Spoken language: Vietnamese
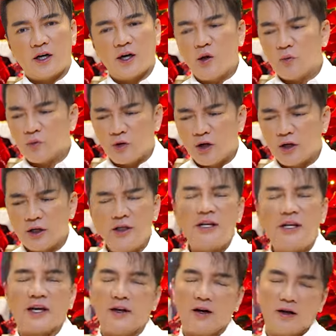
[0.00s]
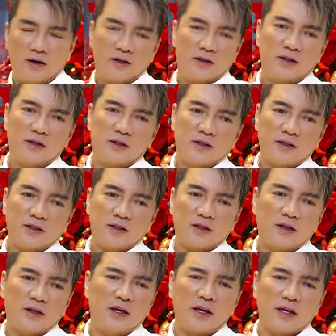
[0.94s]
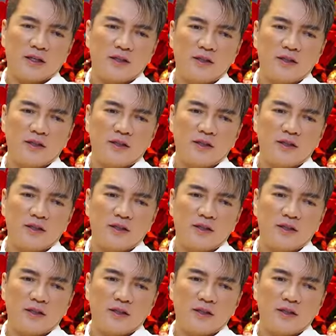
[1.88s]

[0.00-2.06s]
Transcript: anh không có ý dạy đời hay là